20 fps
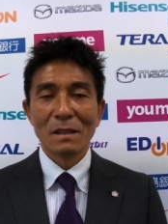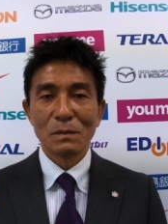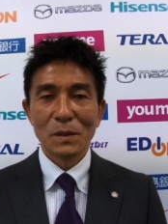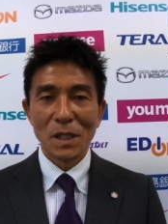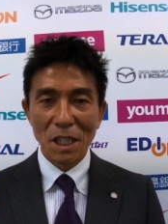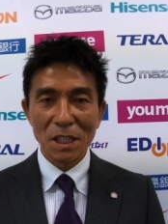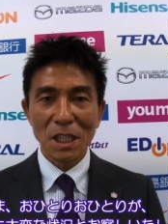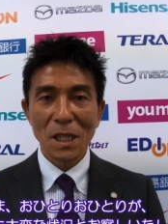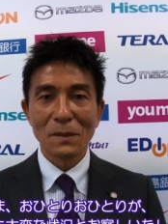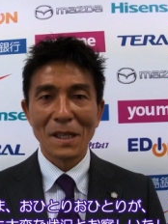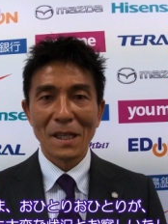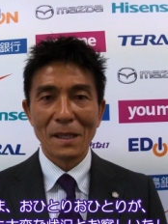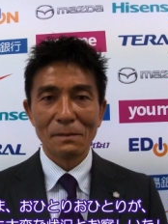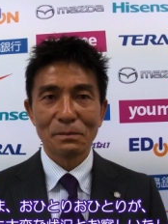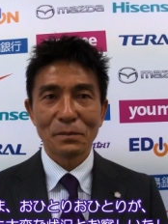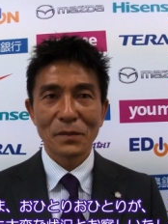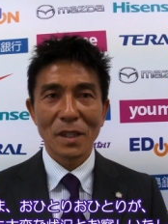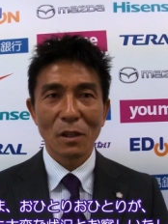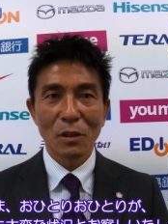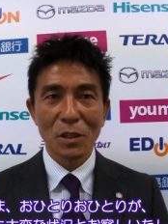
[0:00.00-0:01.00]
皆
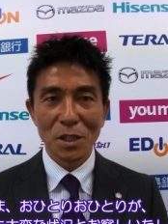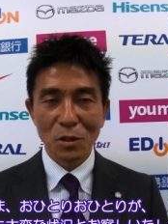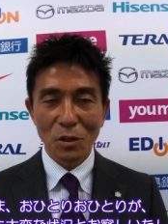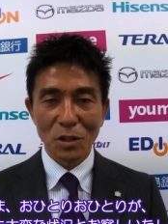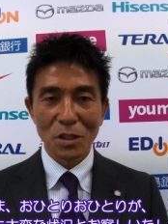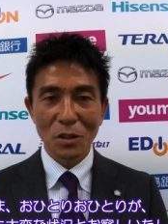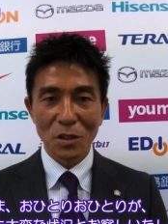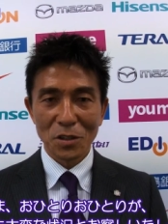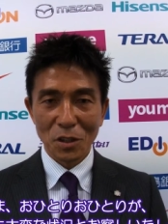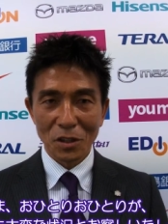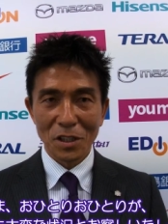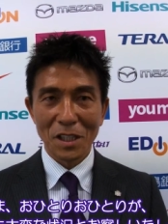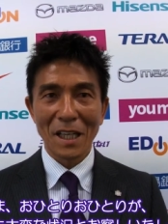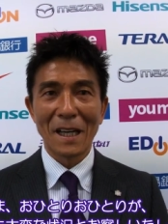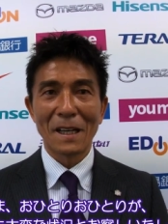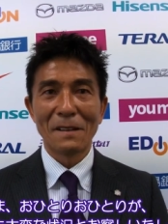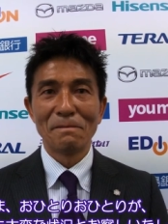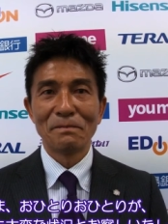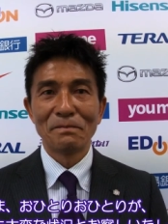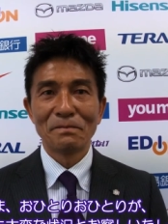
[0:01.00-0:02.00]
様お一人お一人
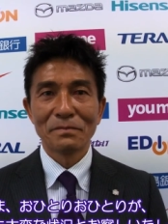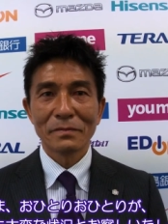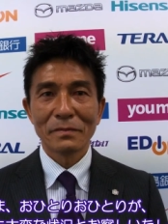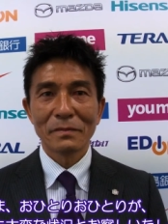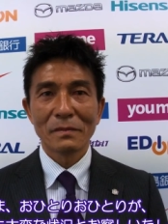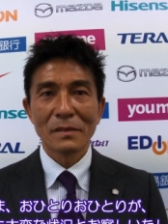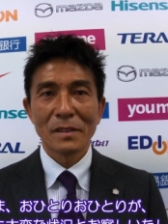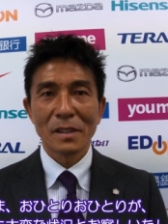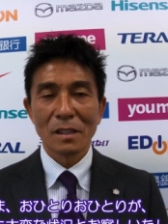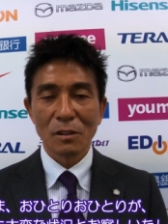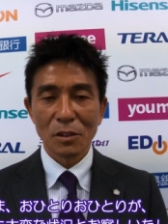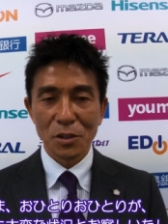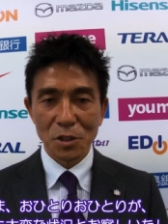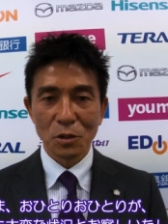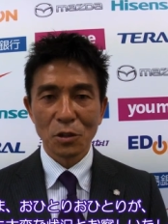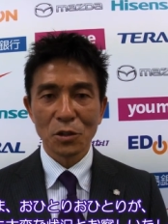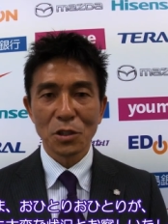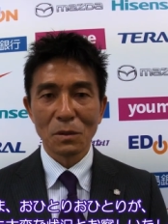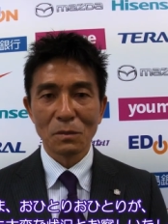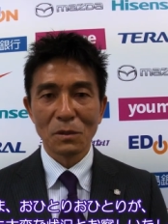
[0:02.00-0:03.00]
がお
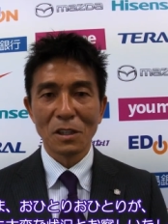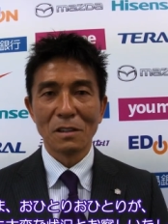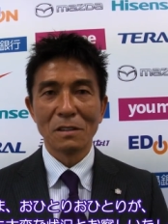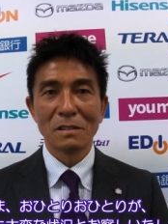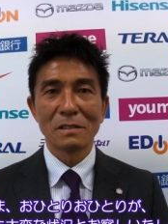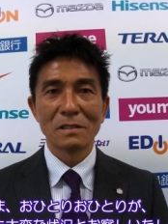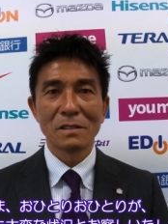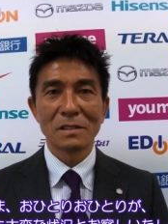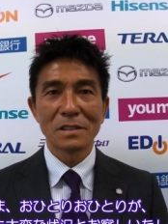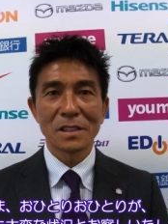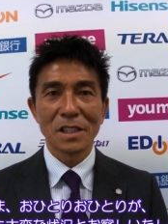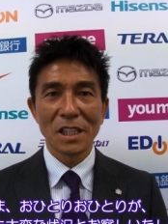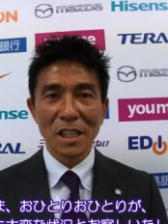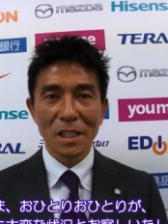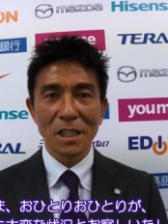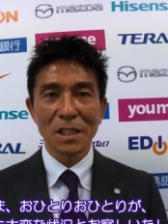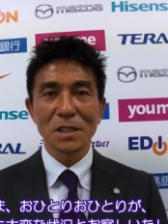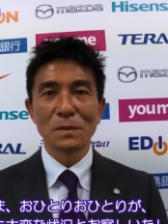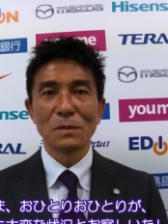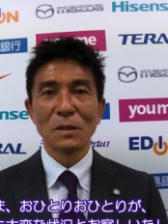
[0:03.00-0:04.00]
仕事も生
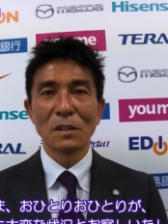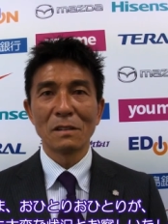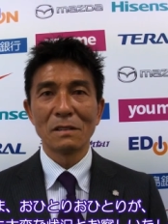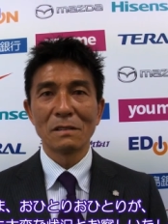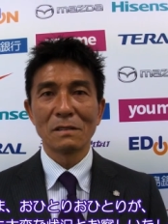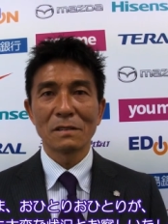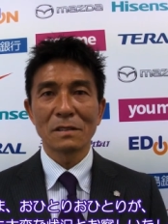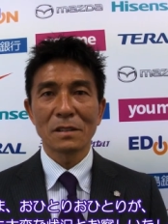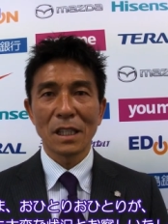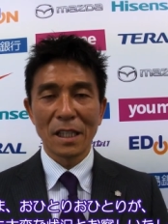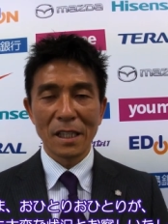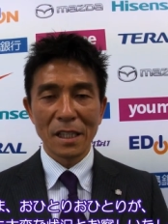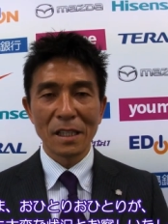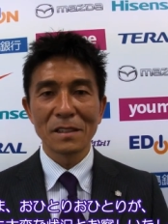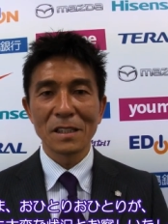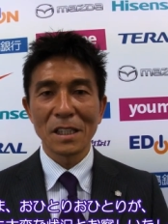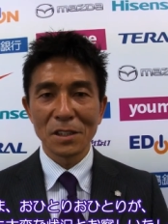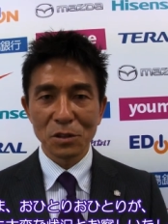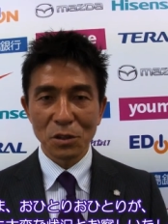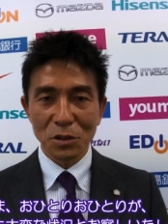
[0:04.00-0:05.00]
活も大
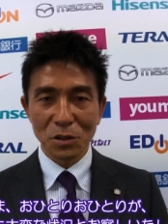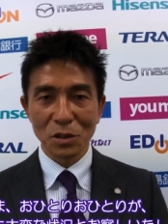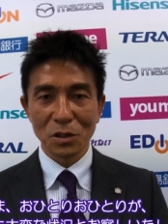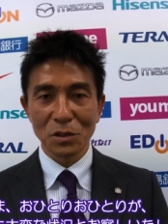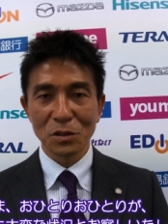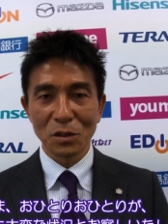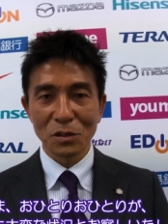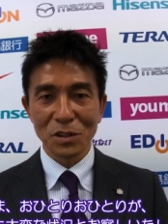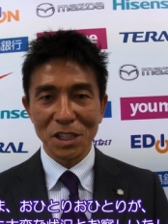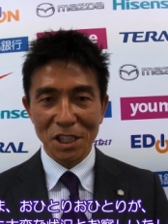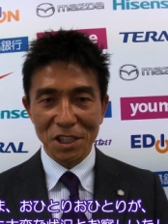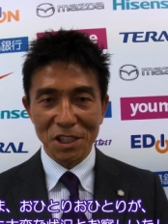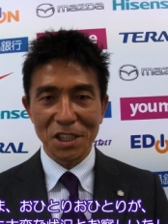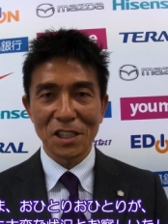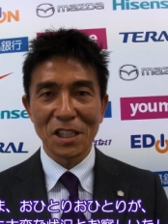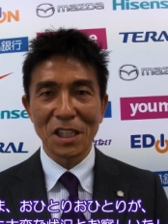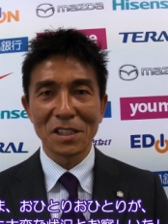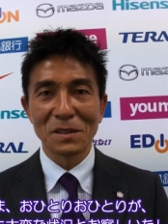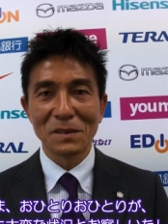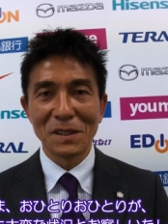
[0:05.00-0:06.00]
変な状況とお察し
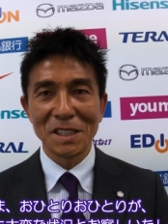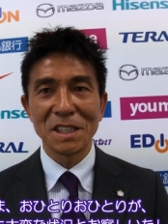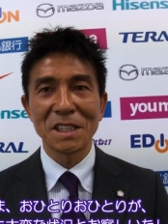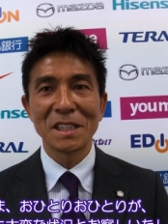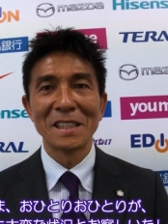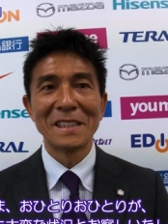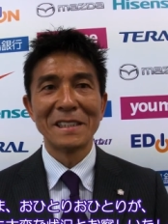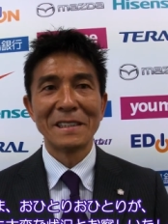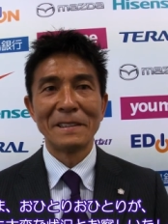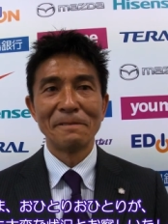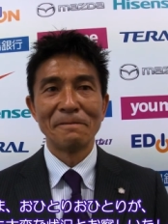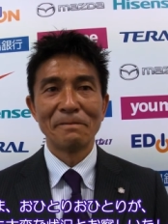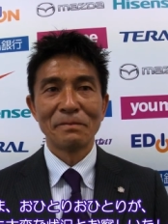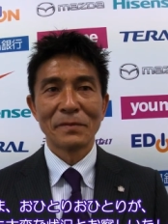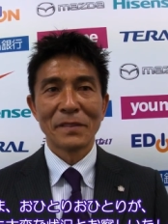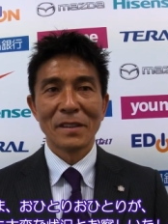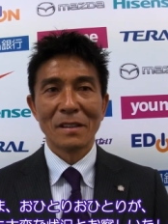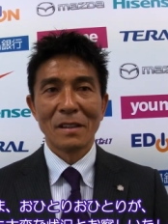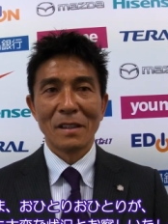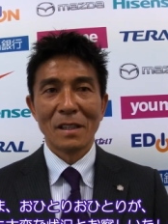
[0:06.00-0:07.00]
いたします。
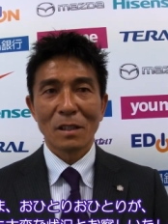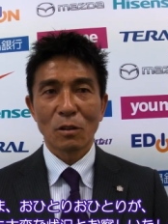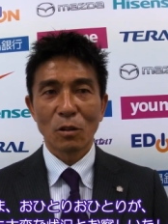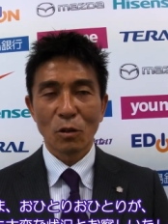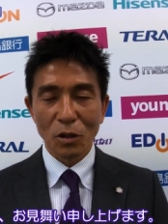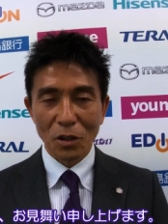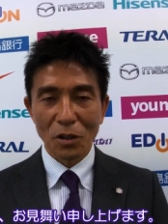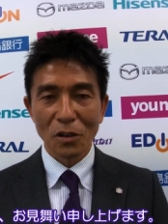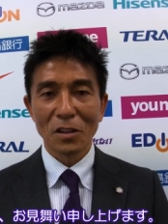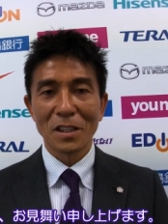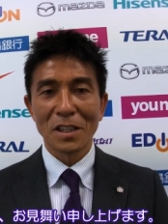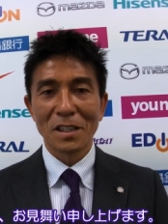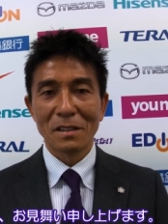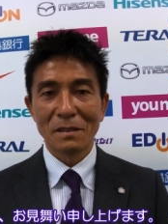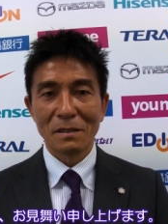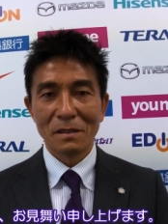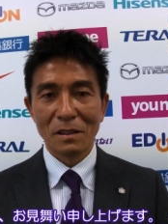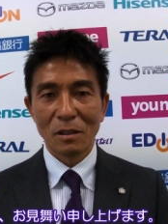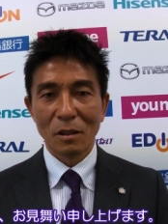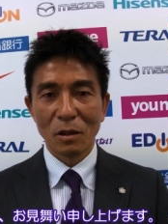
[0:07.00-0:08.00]
心より
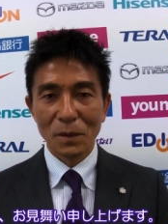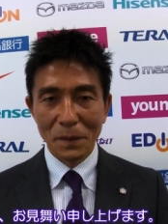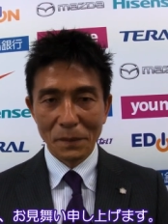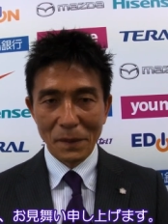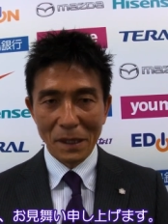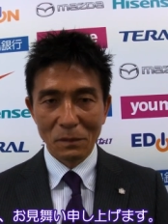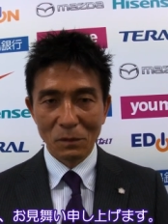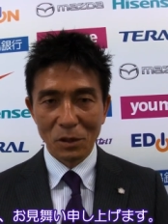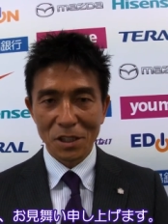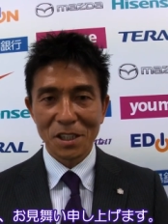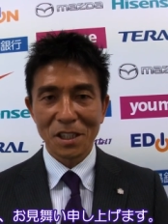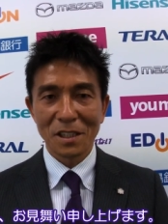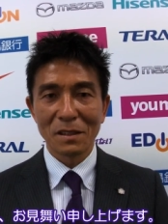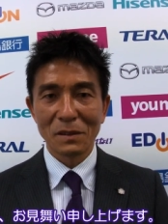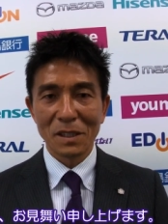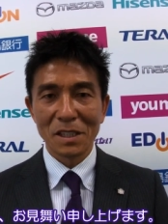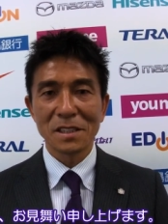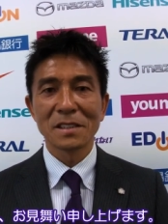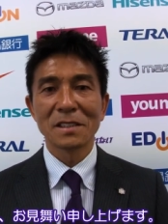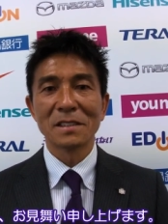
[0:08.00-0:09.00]
お見舞い申し上げ
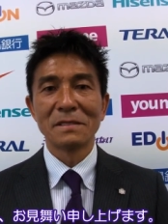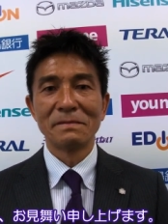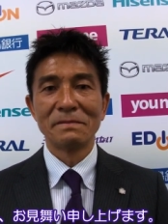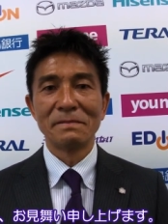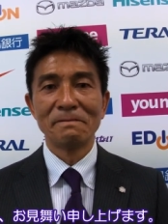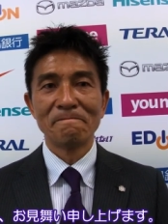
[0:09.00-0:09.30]
ます。